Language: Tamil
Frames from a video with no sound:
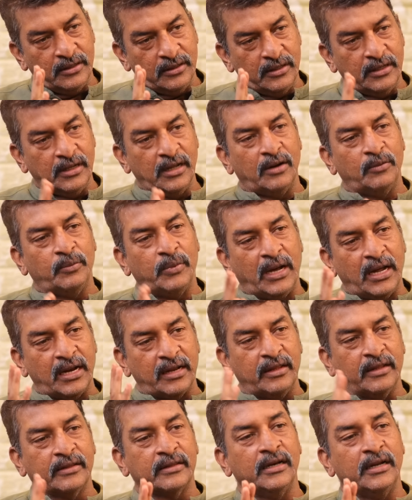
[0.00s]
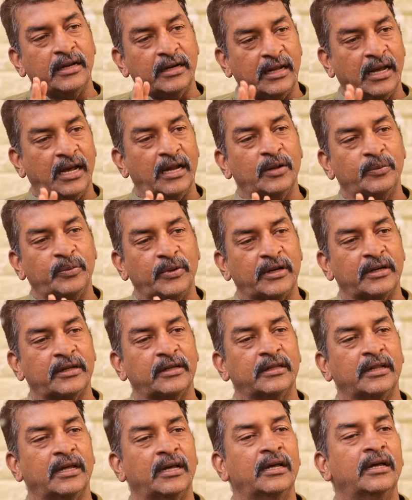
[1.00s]
இந்தியா பாரதத்திலேயே நாலு
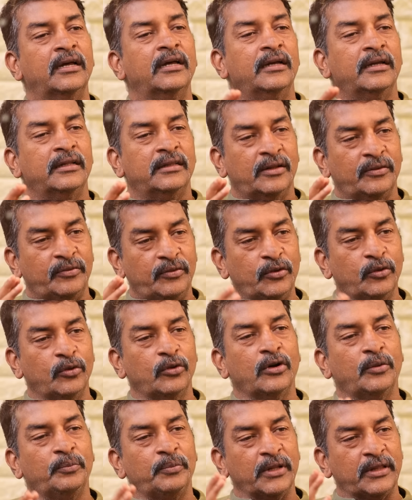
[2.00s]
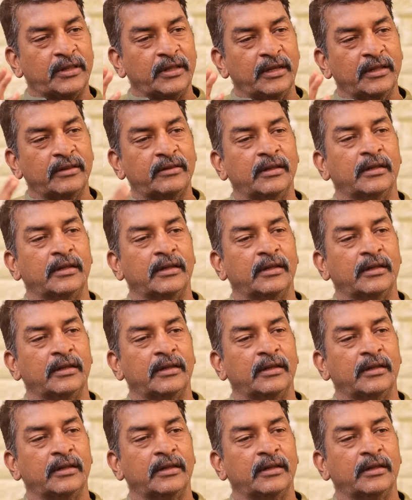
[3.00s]
பேருக்கு தான் இந்த வியூகம் பற்றியே